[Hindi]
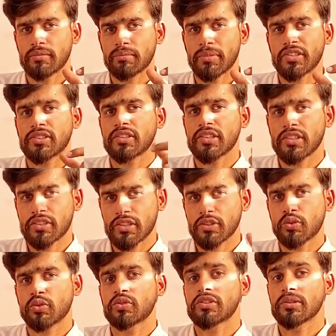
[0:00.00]
परसेंटेज
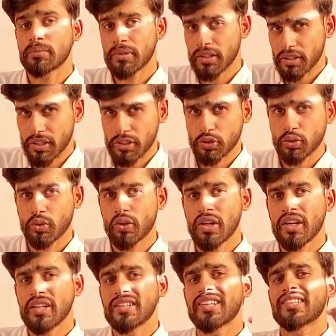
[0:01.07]
रेशो सी पी एन रेशो
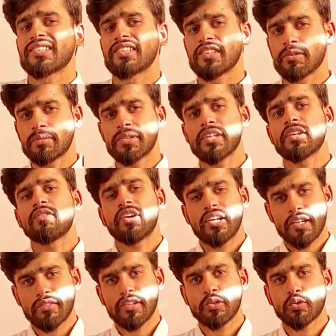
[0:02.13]
या सी जी पी ए वाट
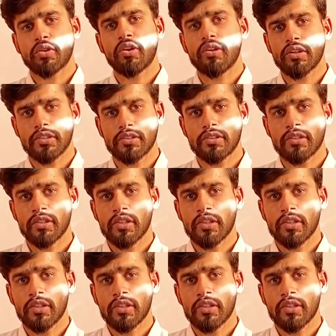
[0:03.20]
एवर यू कॉल इट